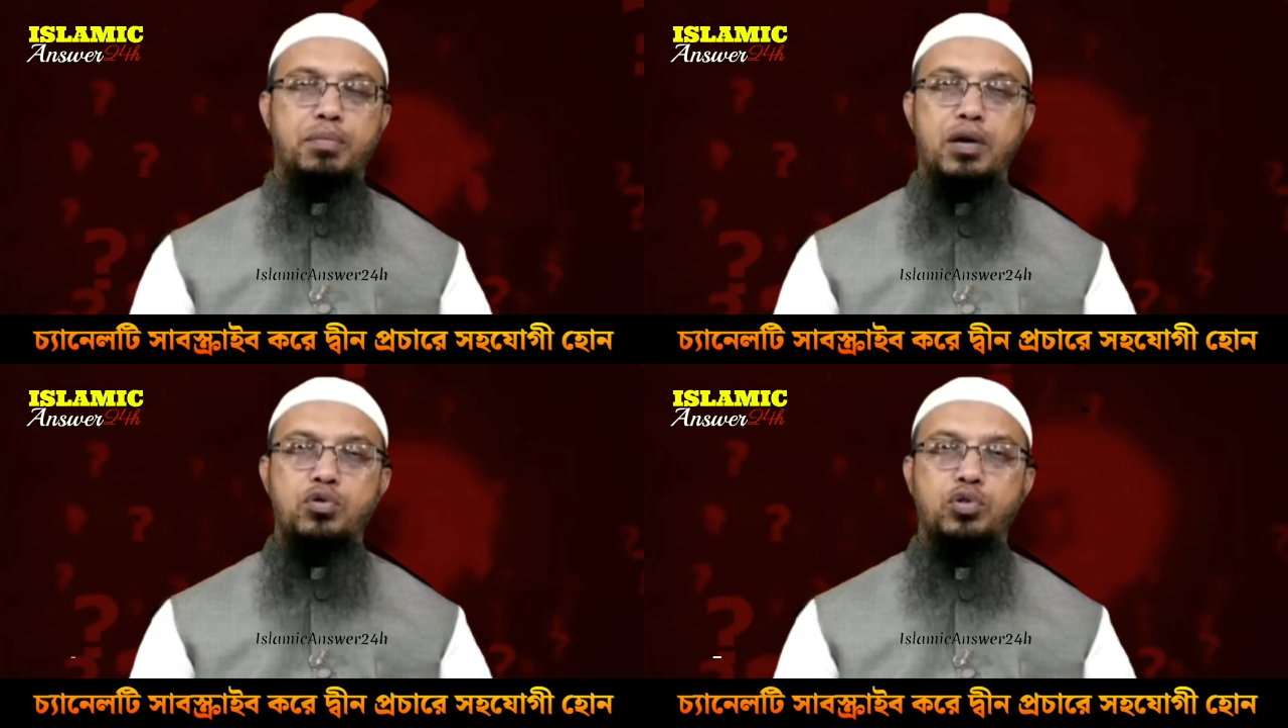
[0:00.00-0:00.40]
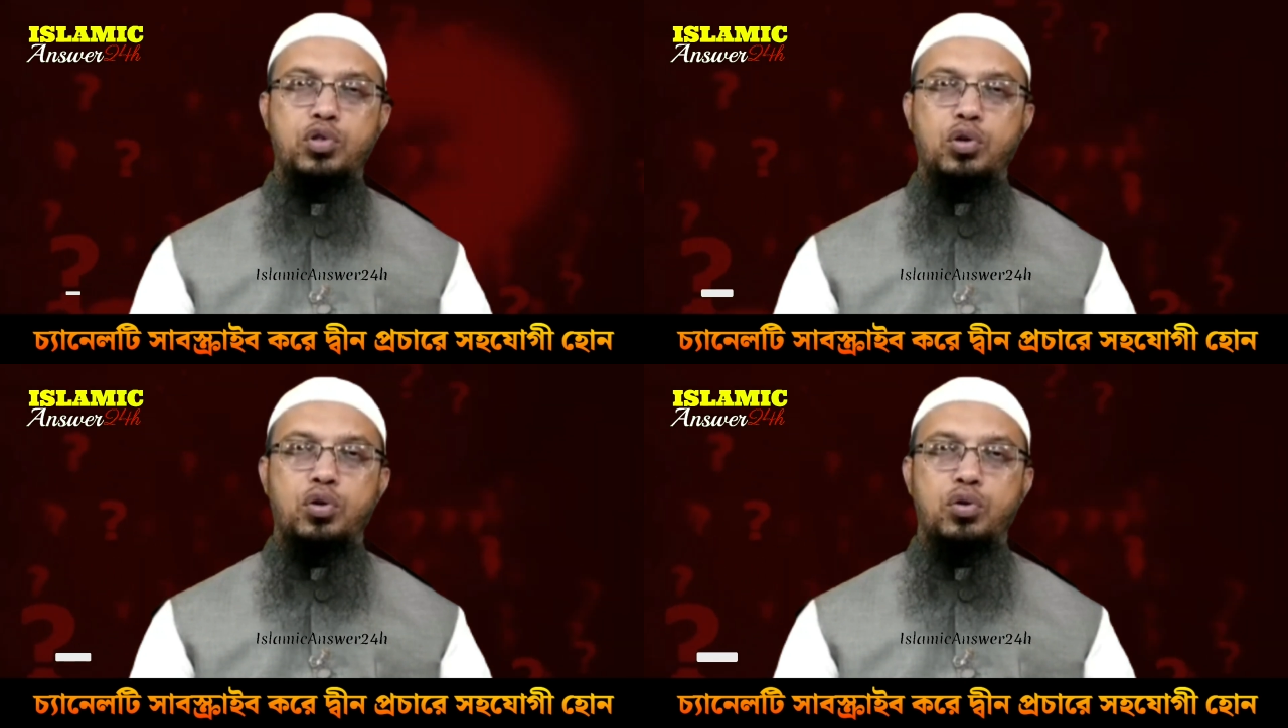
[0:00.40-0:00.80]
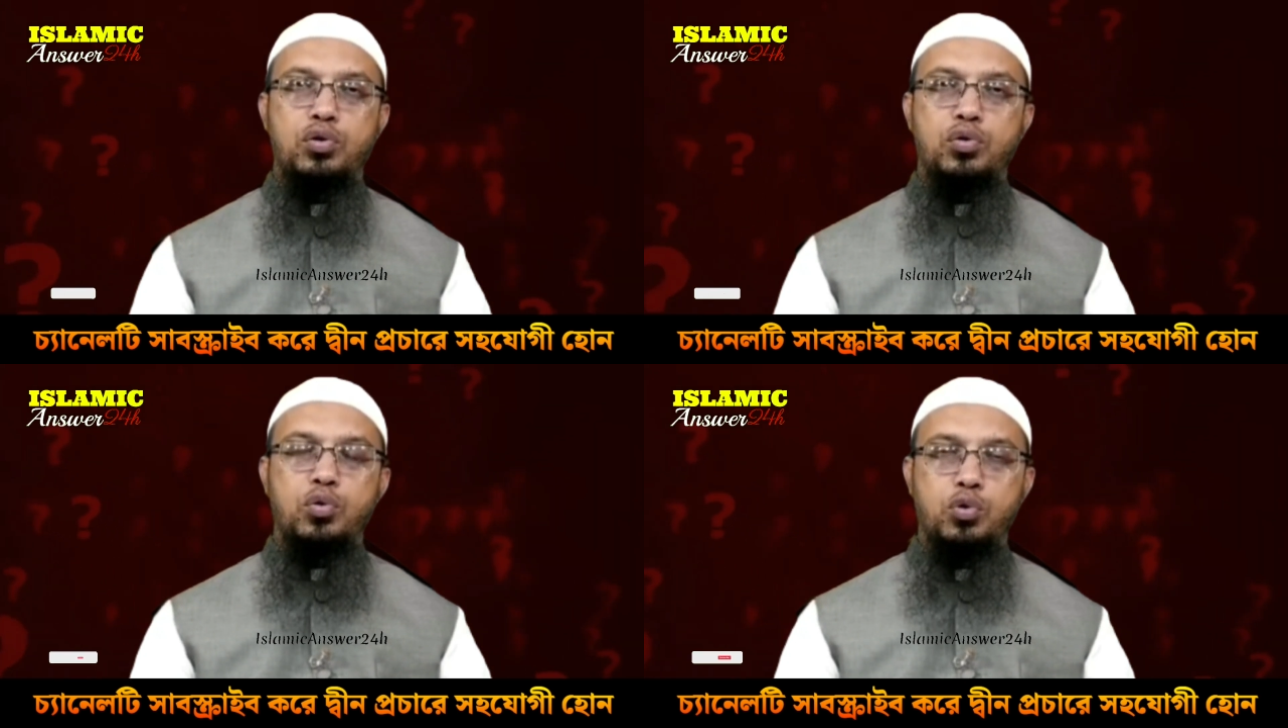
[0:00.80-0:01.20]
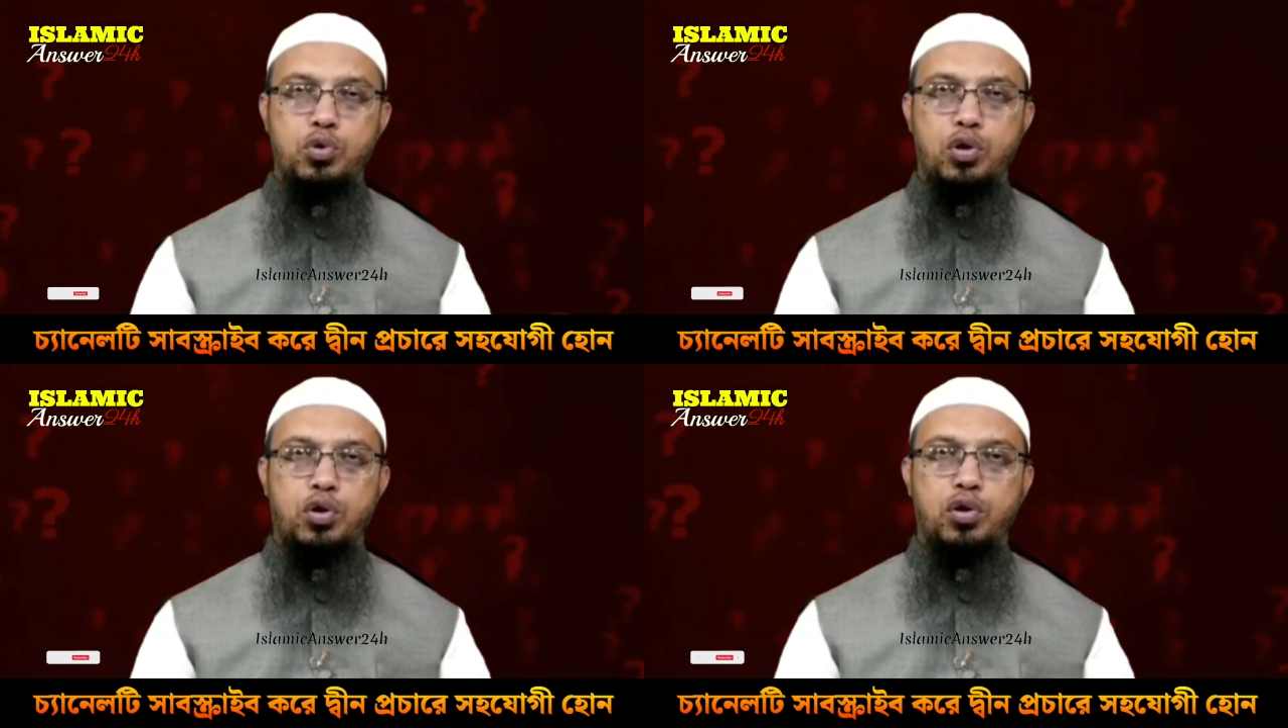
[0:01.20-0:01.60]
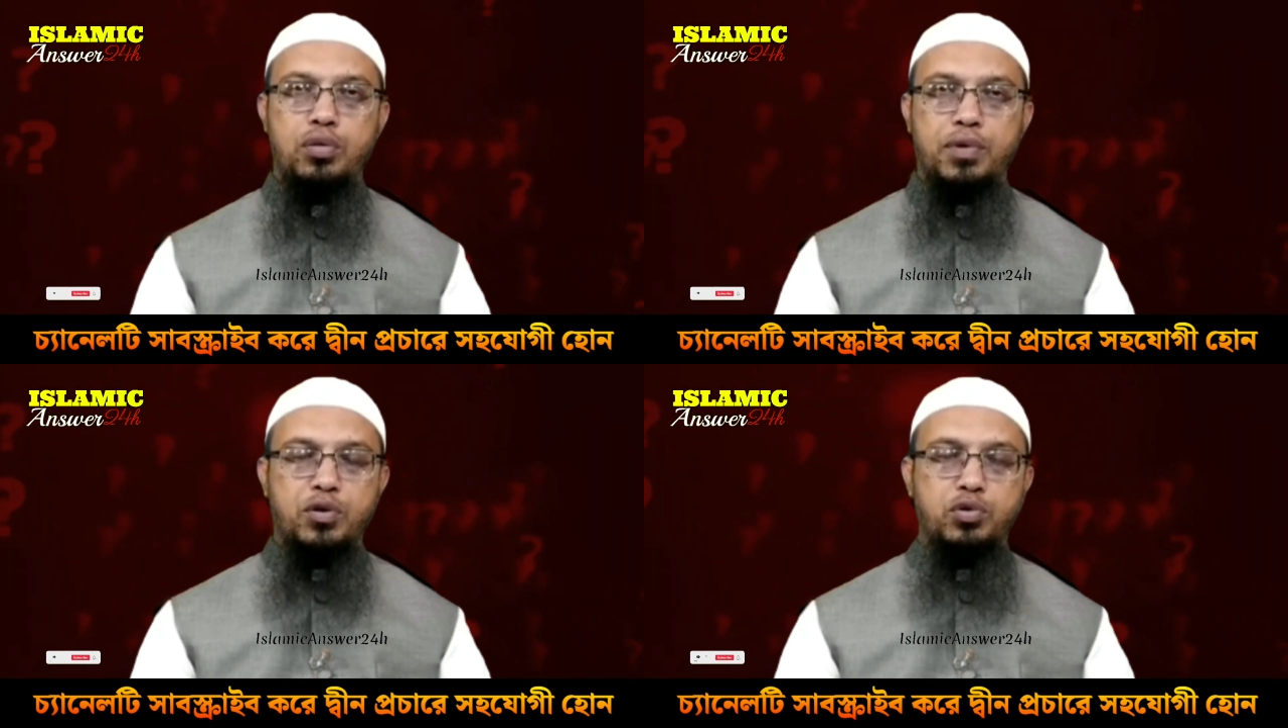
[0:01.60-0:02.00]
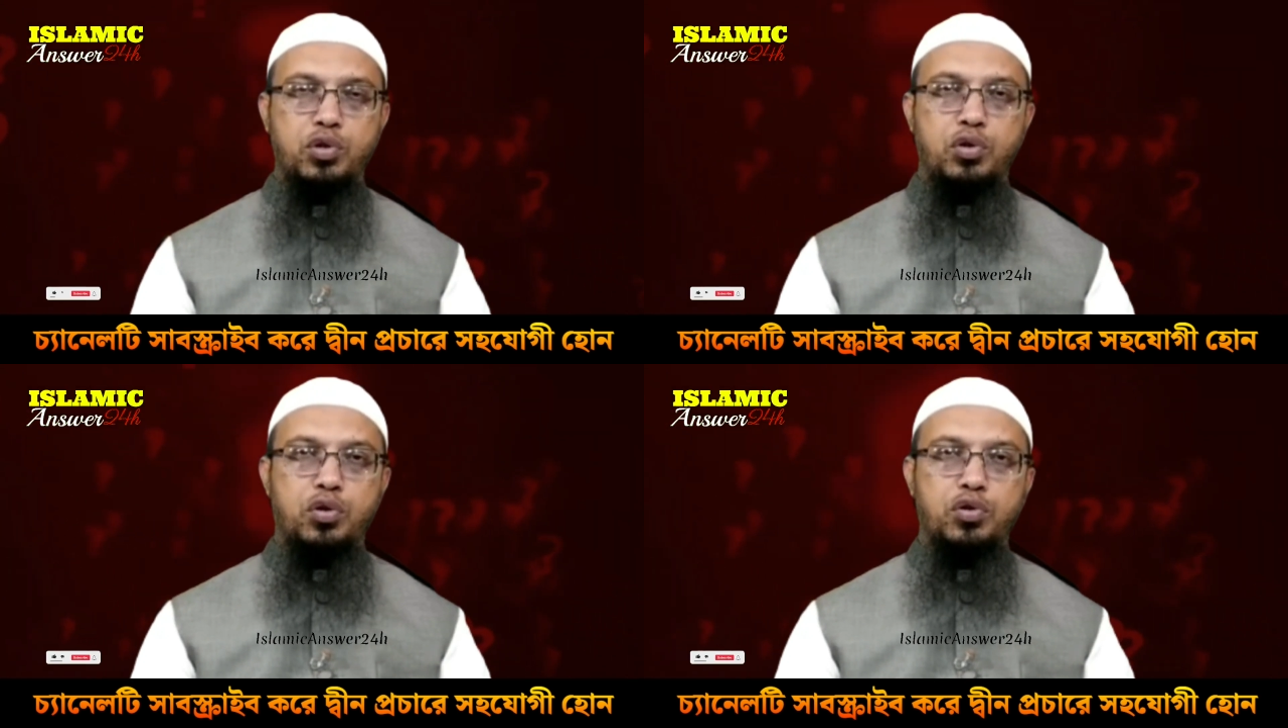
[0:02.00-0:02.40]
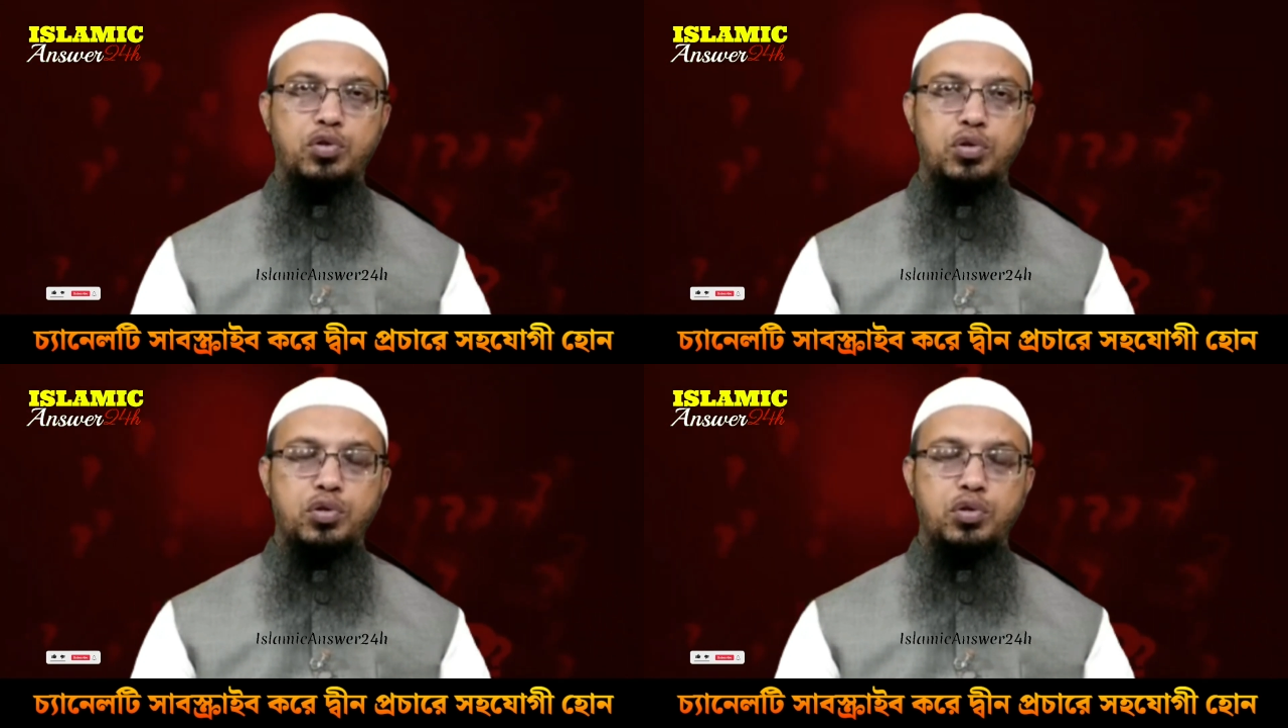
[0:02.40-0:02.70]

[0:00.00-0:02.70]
মানুষ যখন উগ্র হয় মানুষ যখন